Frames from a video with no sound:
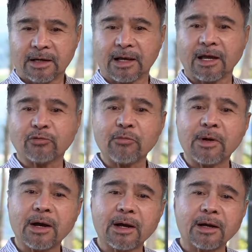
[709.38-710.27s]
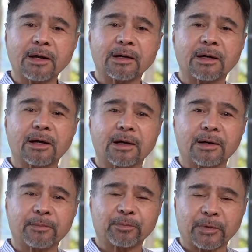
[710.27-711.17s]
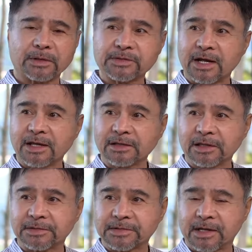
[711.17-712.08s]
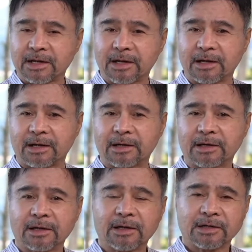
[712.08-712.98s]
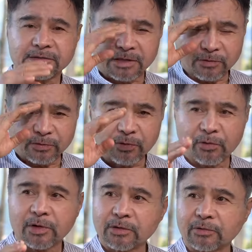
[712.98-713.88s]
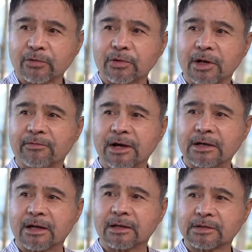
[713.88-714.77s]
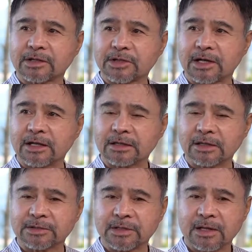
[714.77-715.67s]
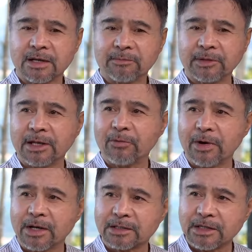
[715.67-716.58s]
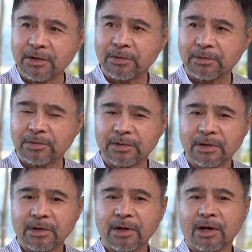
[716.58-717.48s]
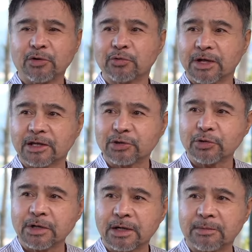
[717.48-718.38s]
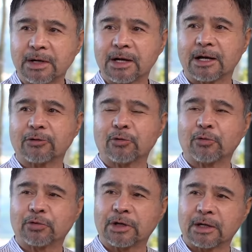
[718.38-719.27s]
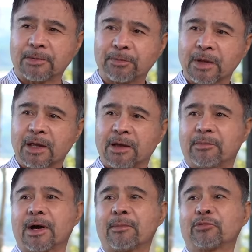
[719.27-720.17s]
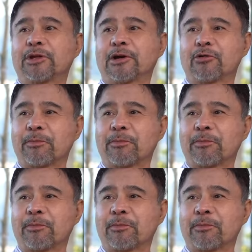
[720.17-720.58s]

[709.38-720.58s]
Kaya itong mga scientist, kaya Saludo ko kay Dr. Cabana, isang scientist. Piniliwanag niya yung, yung nature ng mga ganitong uri ng mga modernong